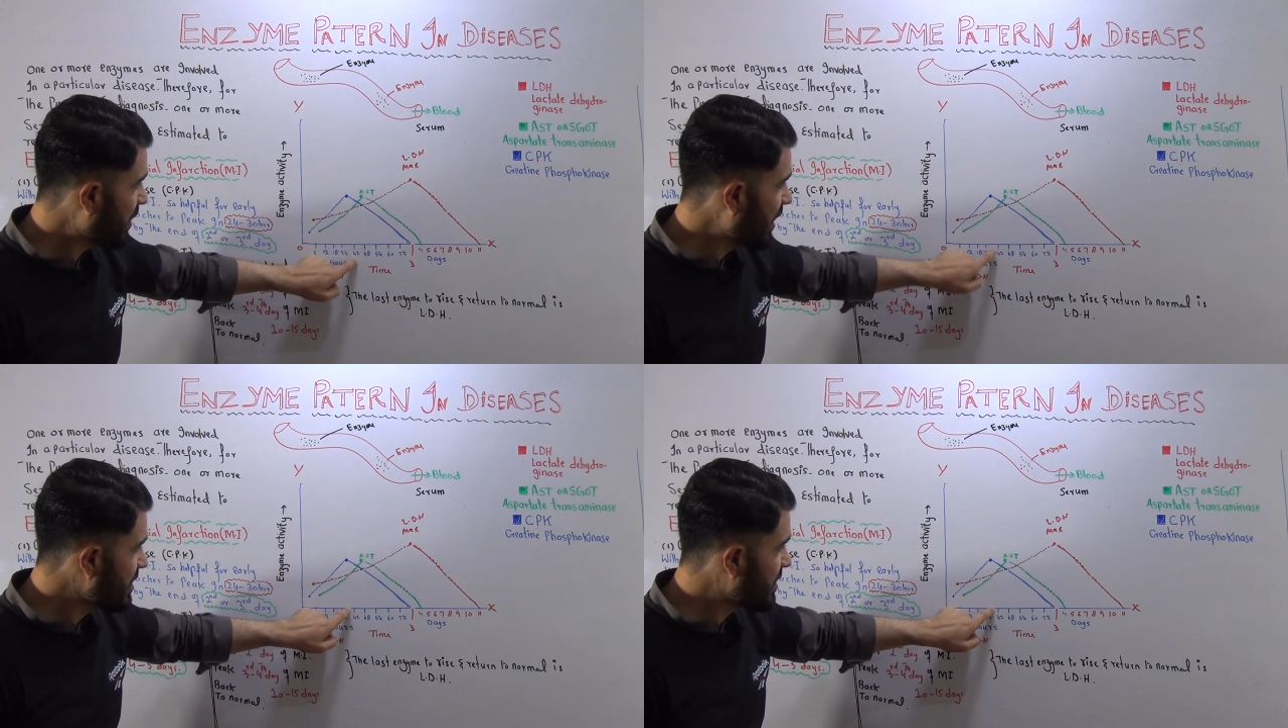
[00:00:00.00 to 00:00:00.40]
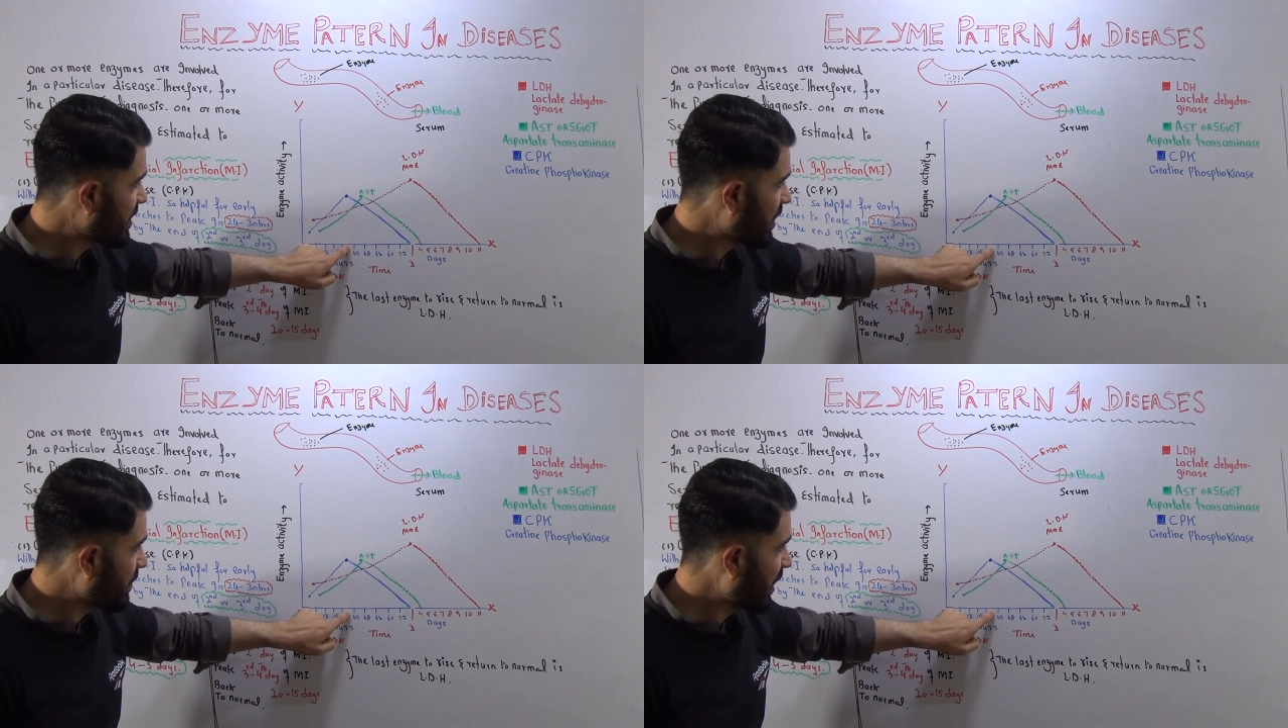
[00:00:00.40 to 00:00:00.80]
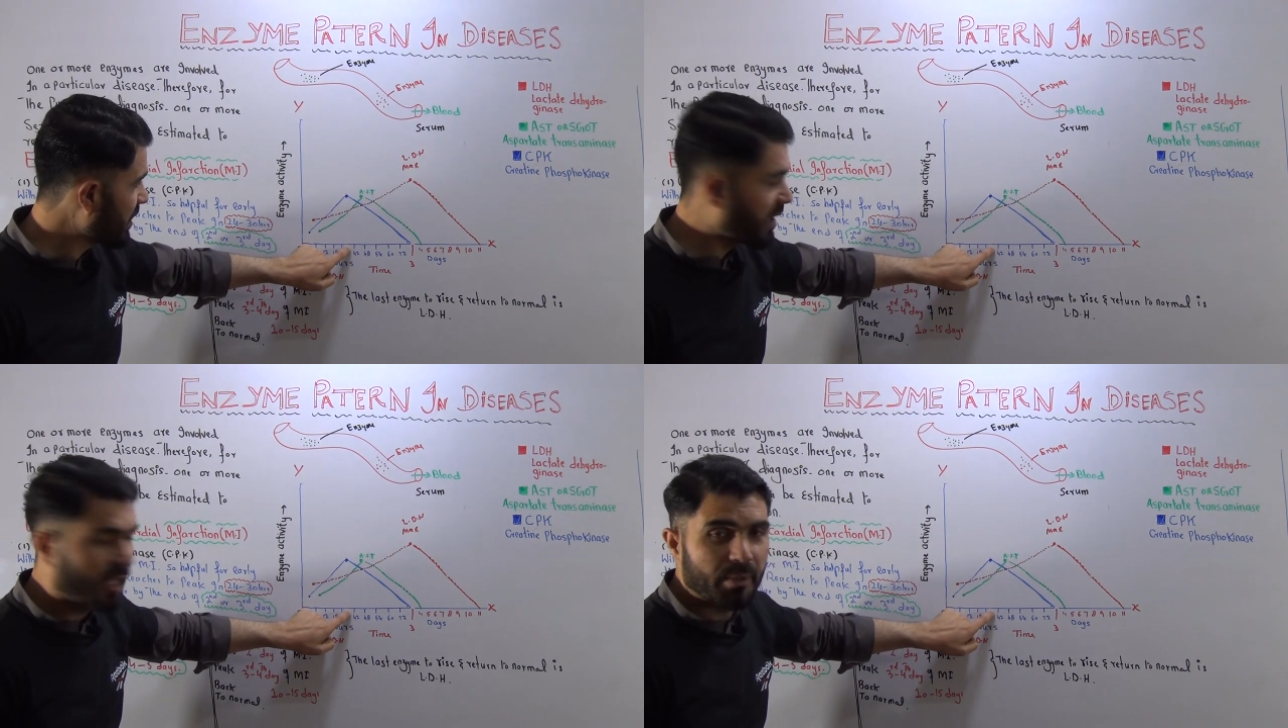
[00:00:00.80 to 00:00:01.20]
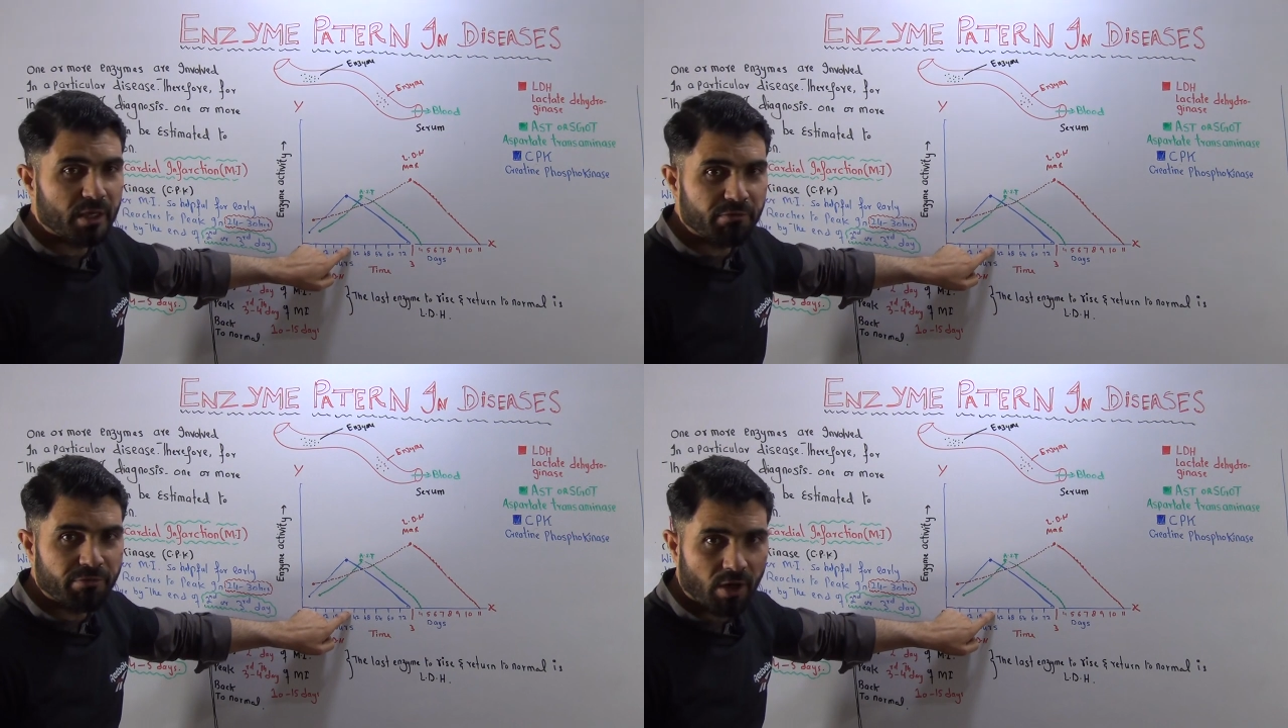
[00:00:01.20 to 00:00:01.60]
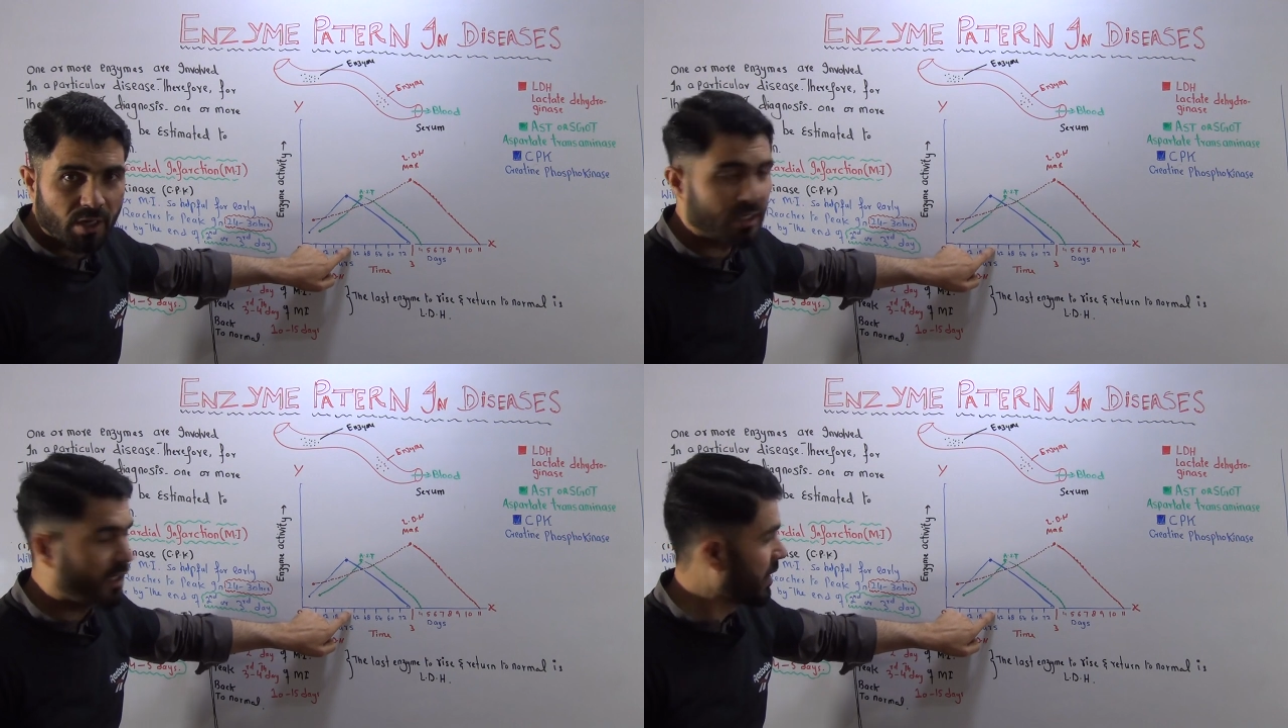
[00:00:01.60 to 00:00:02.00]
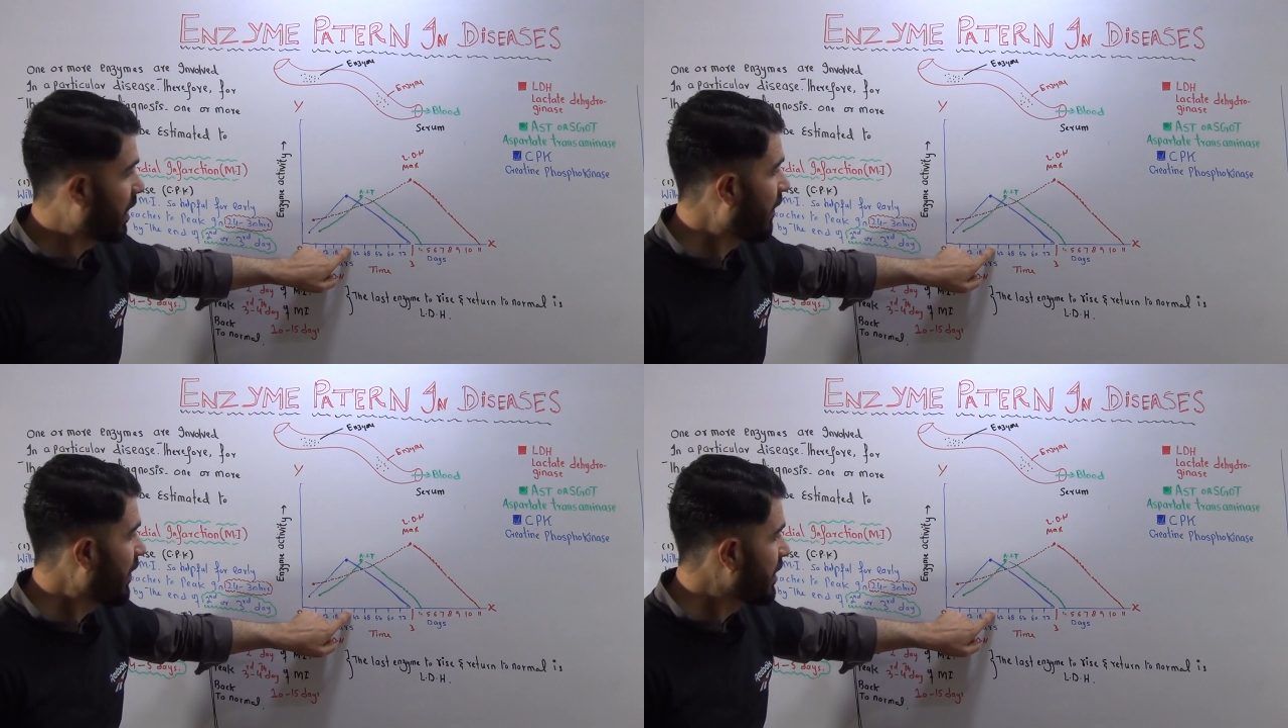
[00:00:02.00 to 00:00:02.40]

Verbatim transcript: 42 के दरमियान कहीं पे ये फॉल करेगा